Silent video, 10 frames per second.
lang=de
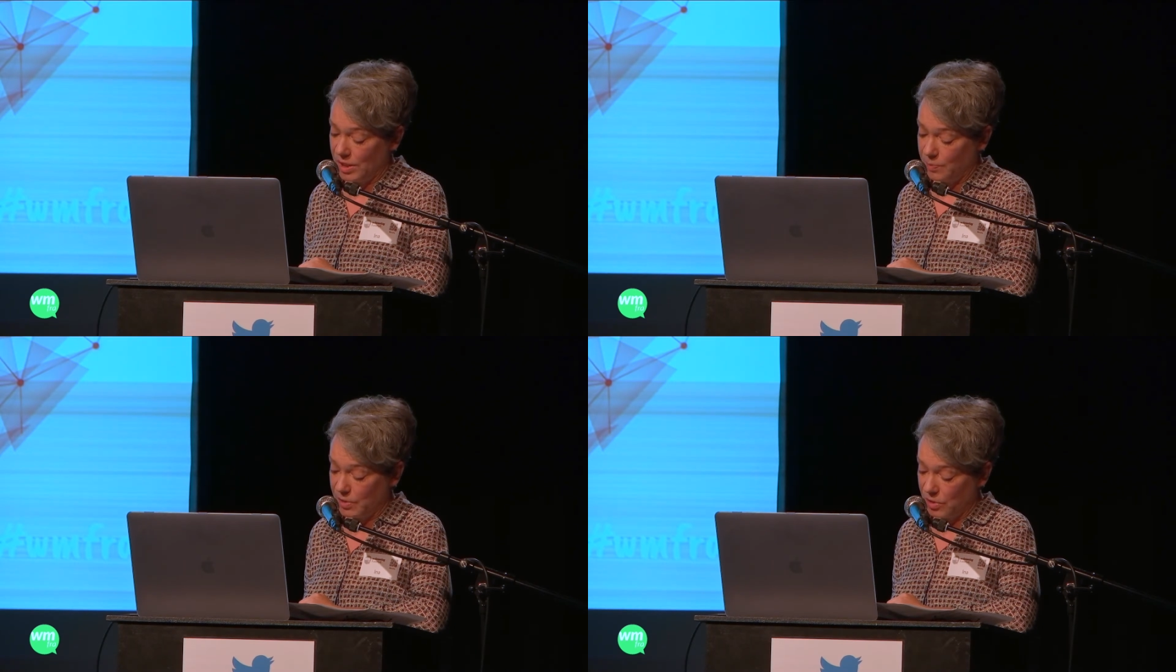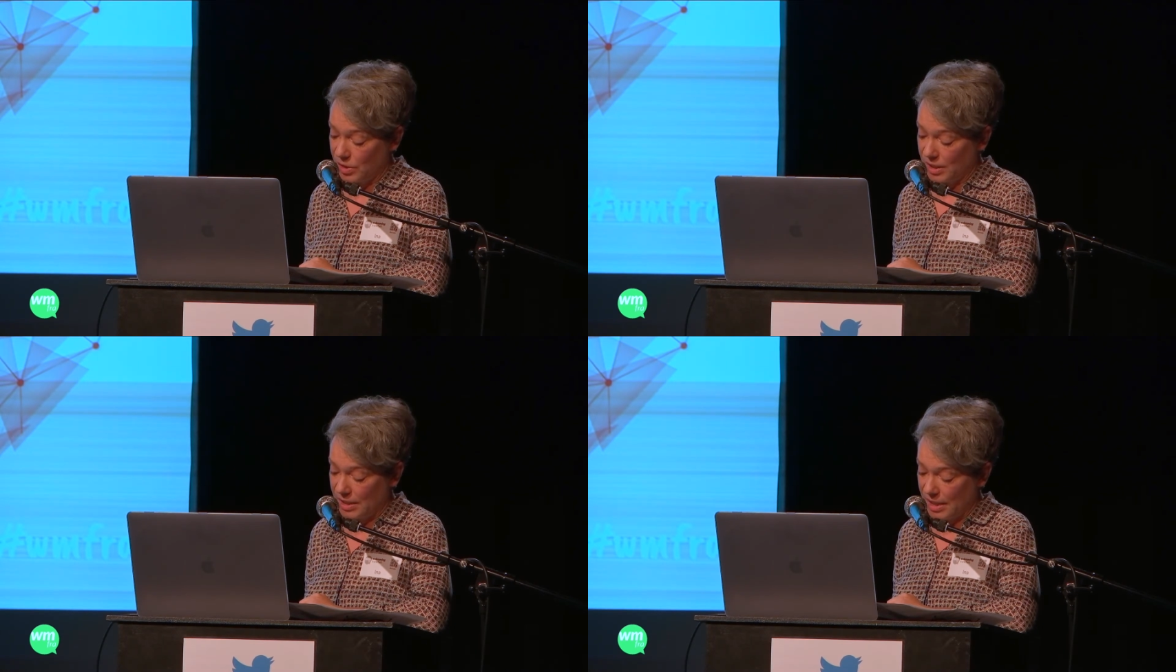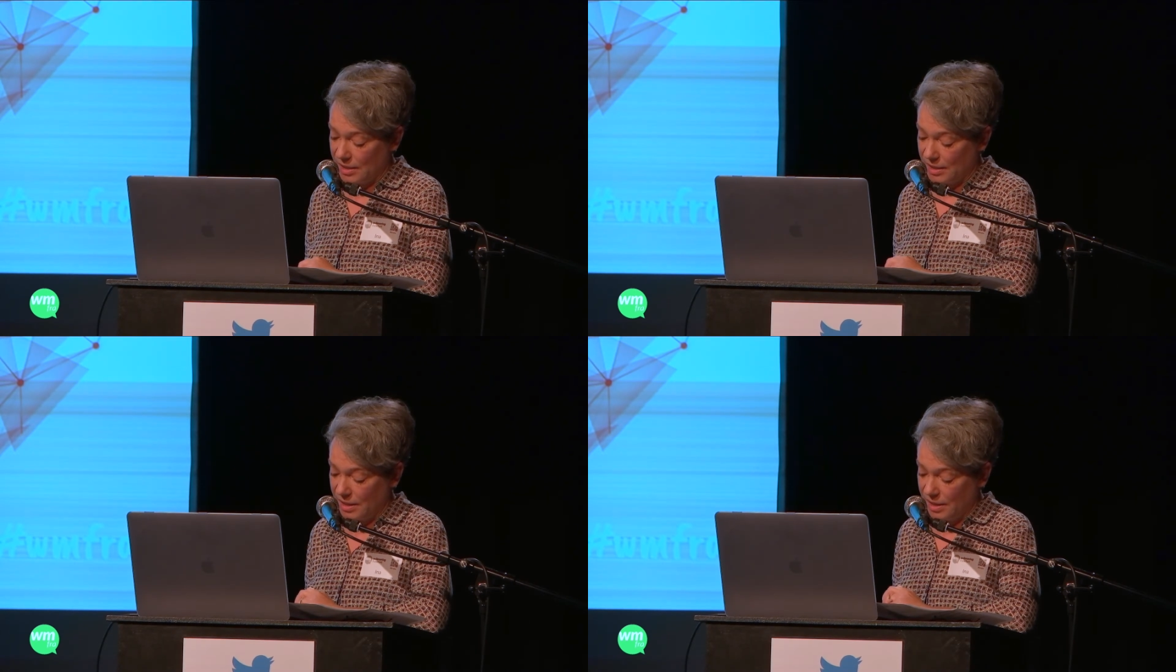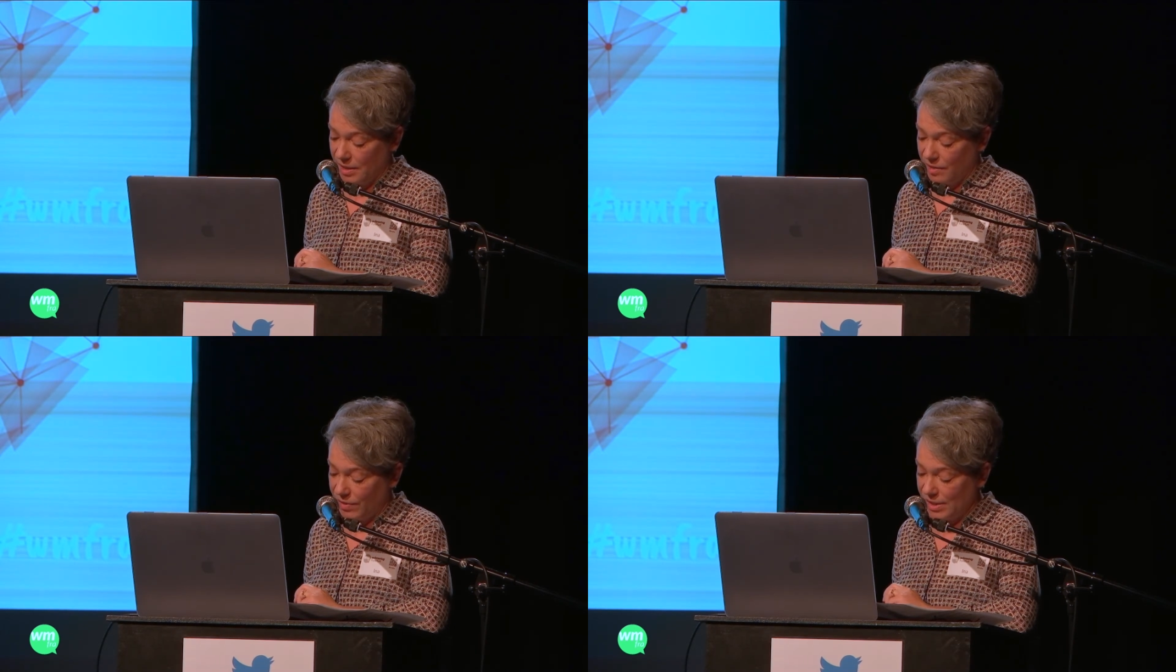Insbesondere dann,
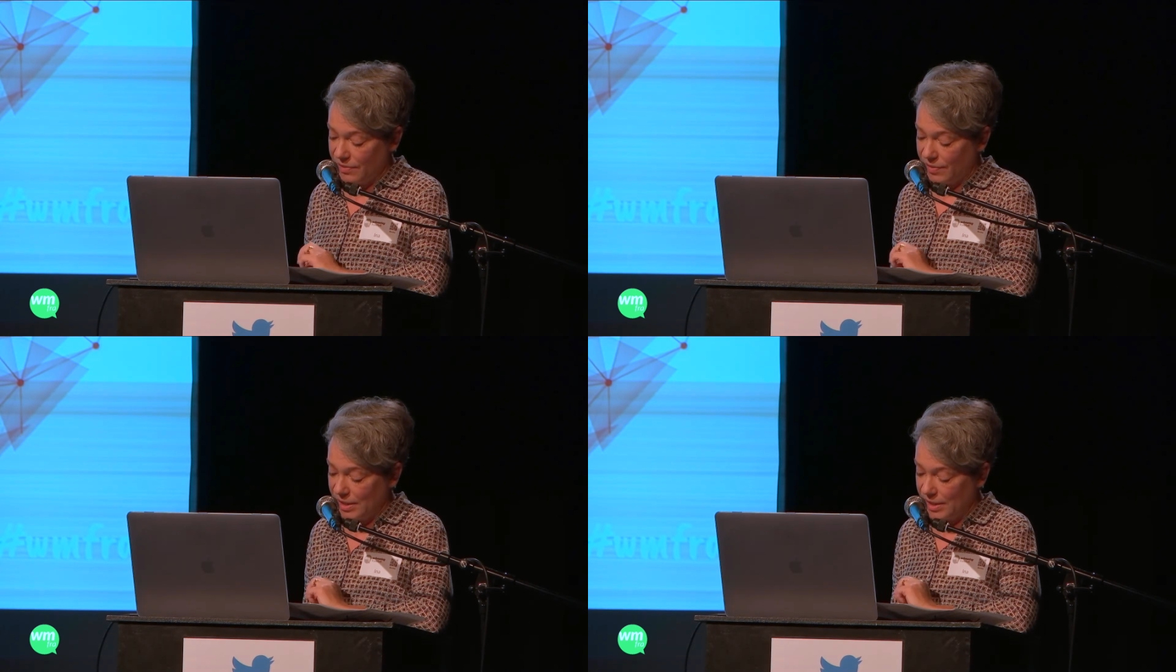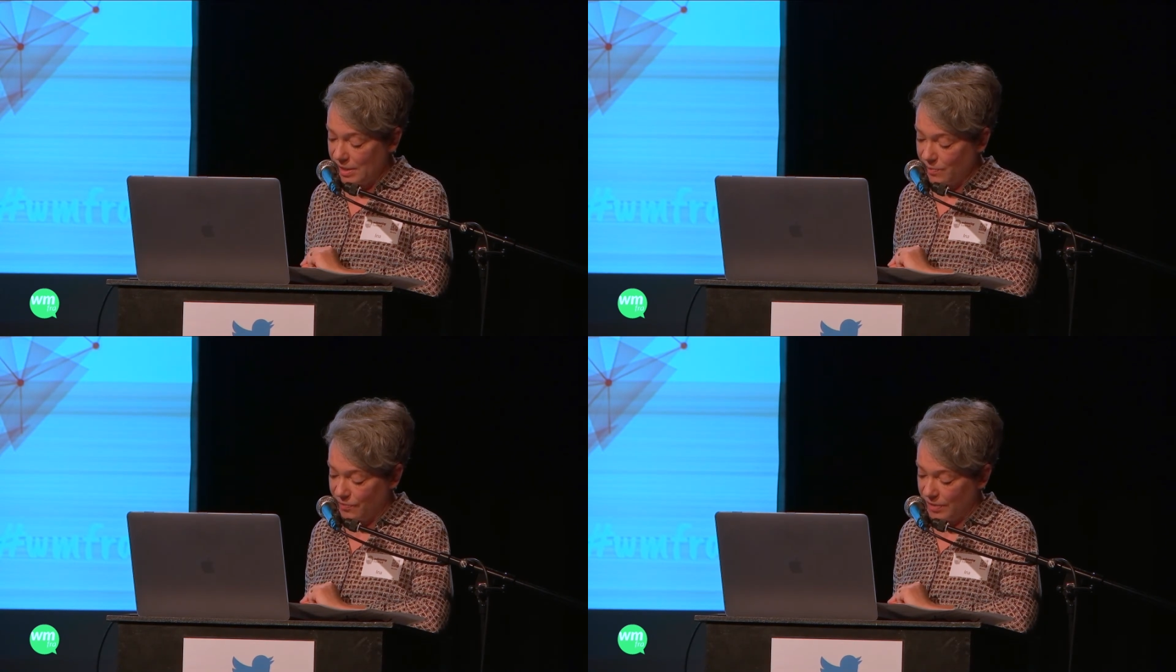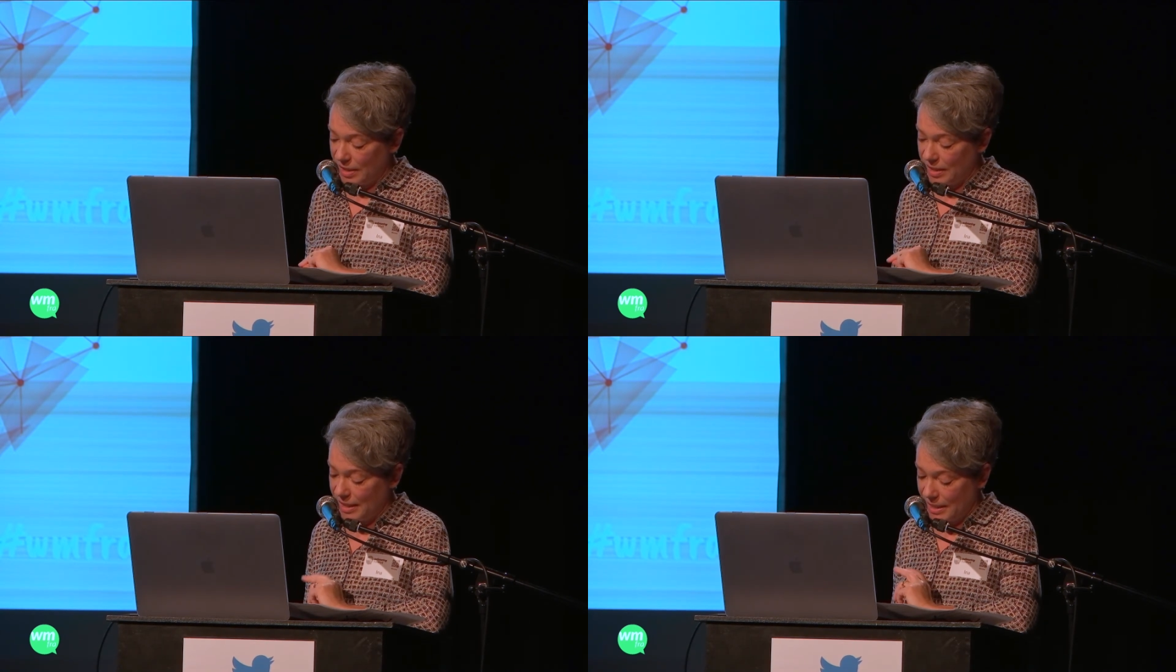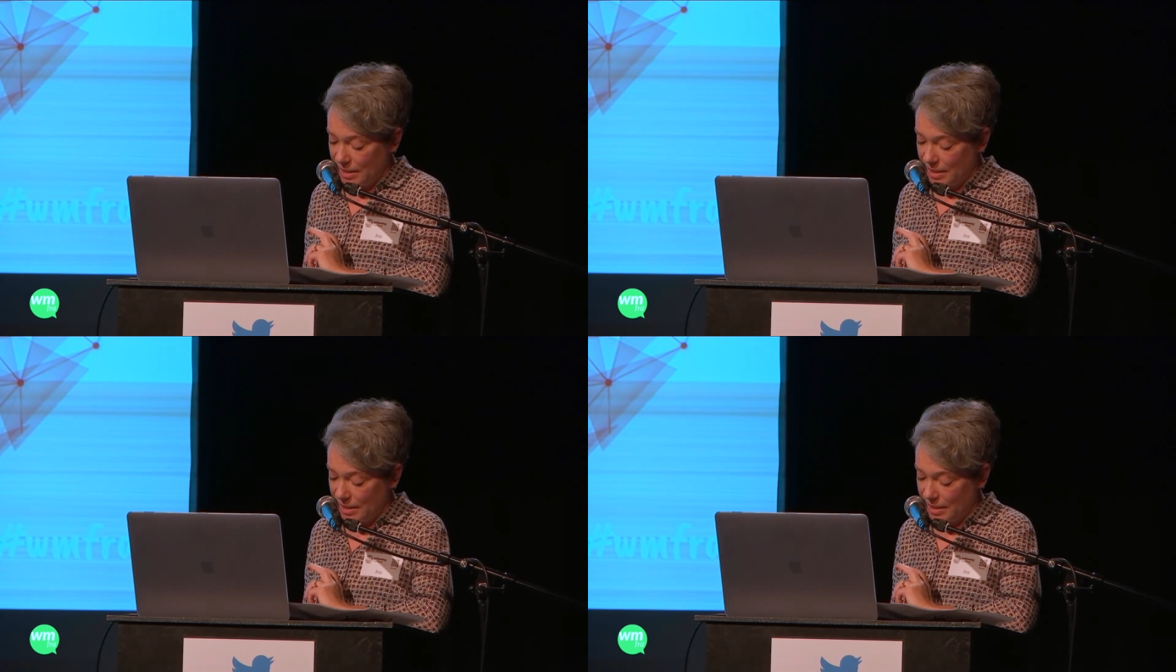wenn sie wie in diesem Fall